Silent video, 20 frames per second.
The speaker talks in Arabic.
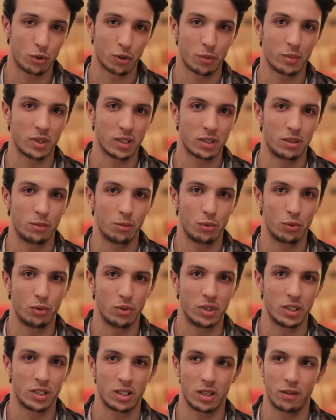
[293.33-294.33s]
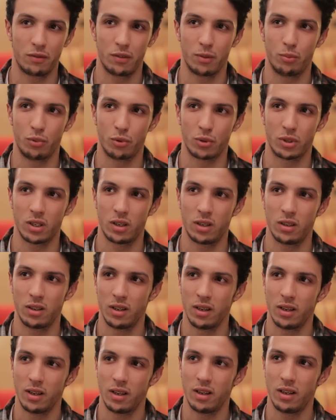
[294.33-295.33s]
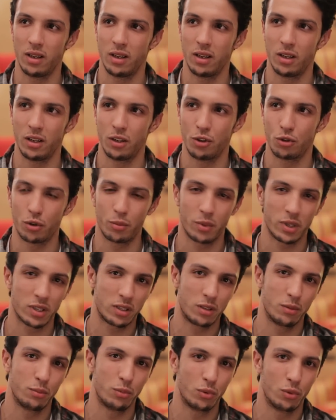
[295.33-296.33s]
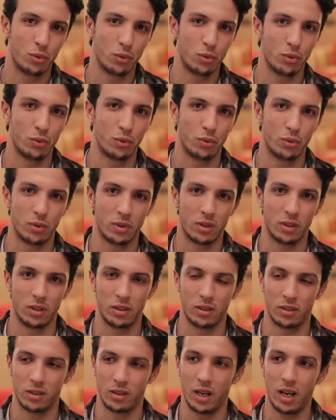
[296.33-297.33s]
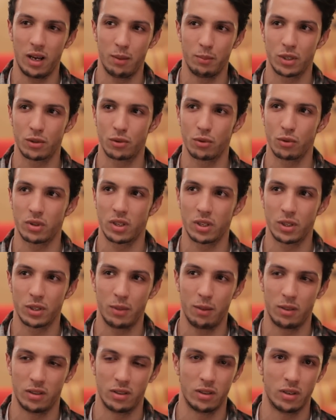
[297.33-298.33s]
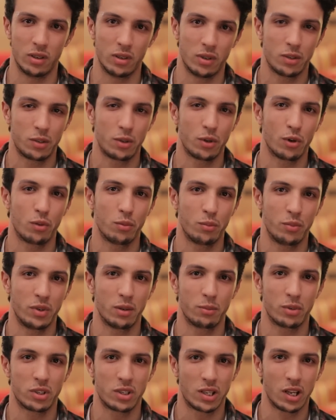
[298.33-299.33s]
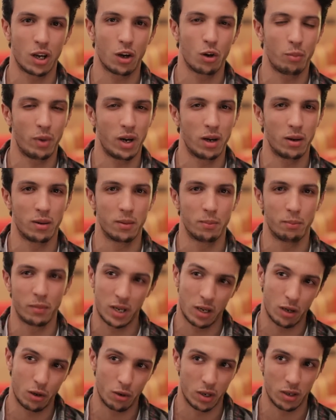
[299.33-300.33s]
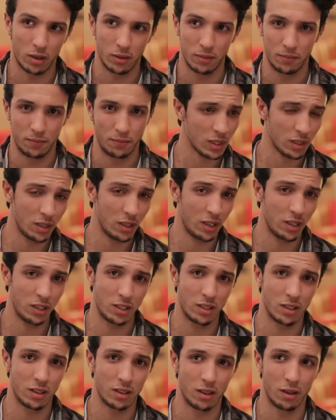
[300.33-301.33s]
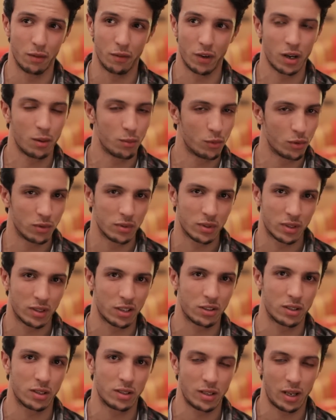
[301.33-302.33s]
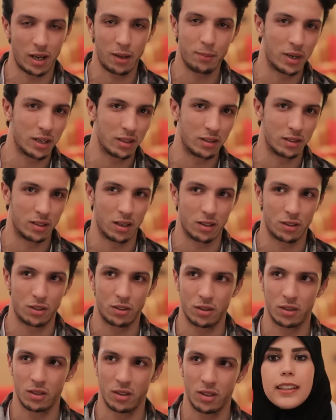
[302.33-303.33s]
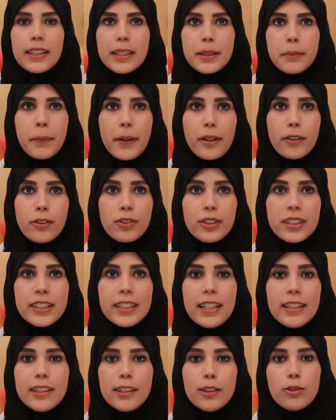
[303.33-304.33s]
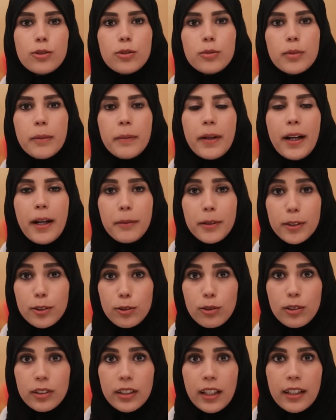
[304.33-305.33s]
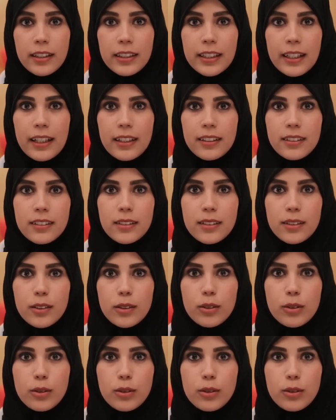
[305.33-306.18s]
جو ميرسي بوكو نيسكافي بور سا اي جو ميرسي بوكو احمد سلطان ونسبيرون بيان باش نتلاقاو معاه مره اخرى حيت فريمون 12 ساعه ما قداتش الاكسبيريونس ديالي اليوم مع احمد سلطان كانت